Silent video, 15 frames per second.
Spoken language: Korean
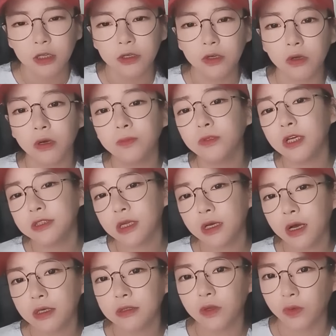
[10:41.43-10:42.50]
여러분의
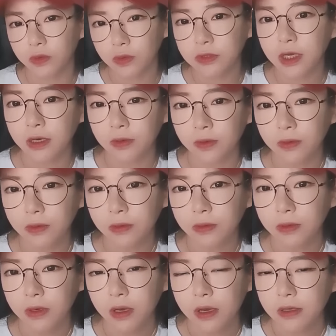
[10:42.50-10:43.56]
생각은 어떠세요?
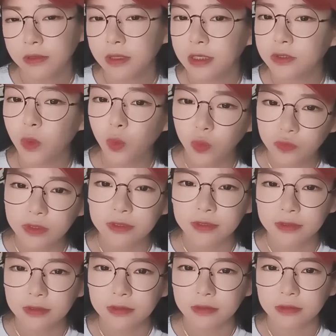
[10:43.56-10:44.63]
그래서
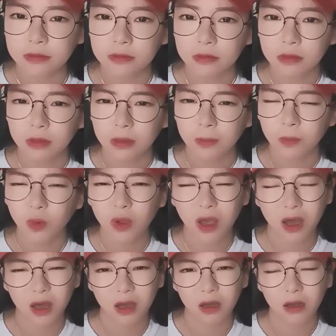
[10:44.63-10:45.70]
오늘은
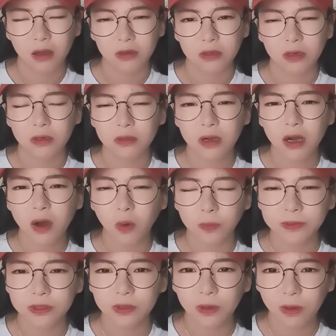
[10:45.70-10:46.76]
뭐야 결과가
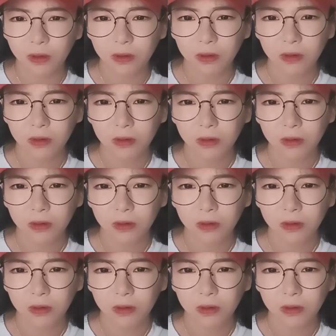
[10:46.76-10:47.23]
없어?